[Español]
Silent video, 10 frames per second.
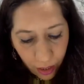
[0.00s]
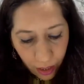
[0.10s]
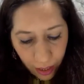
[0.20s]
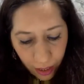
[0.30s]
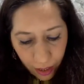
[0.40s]

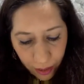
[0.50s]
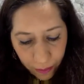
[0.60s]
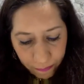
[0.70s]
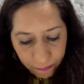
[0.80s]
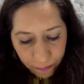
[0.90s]

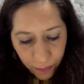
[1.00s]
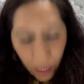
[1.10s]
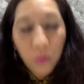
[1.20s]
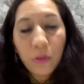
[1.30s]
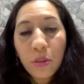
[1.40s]
Em,
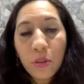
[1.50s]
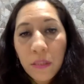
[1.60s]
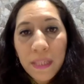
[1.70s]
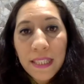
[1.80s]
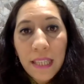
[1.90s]
algunos
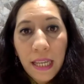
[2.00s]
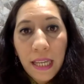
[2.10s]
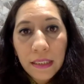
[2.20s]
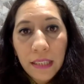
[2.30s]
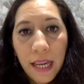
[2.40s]

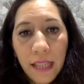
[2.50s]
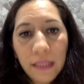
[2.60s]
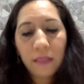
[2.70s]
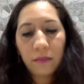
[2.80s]
especialistas